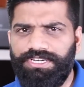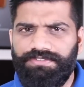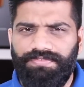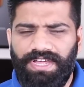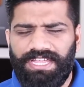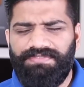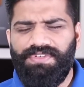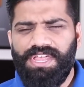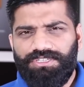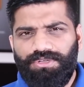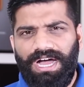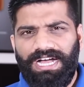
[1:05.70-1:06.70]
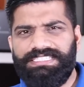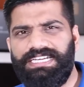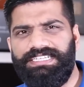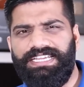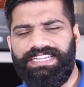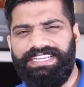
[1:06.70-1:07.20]
35 तो आज
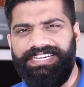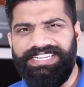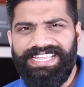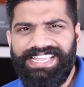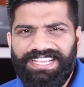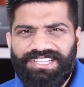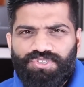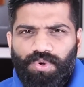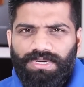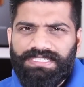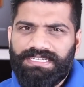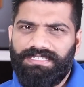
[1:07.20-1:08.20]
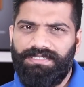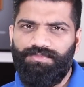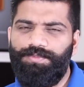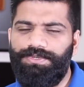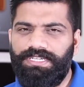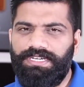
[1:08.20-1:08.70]
का टारगेट एक छोटा सा कदम
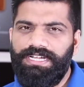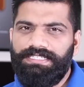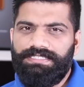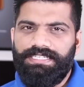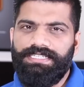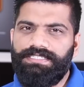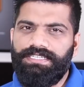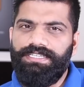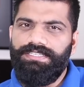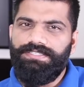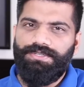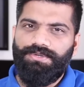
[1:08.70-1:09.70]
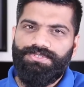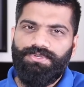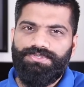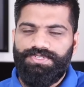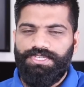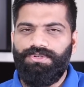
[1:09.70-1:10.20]
ऊपर
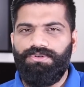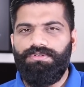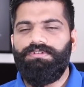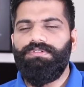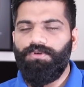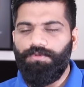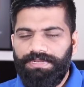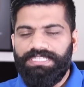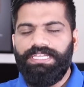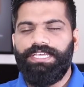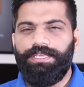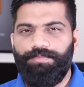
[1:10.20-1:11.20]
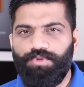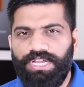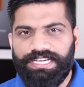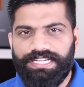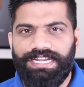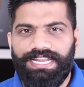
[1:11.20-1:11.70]
33000 उम्मीद है कि पूरे कर ही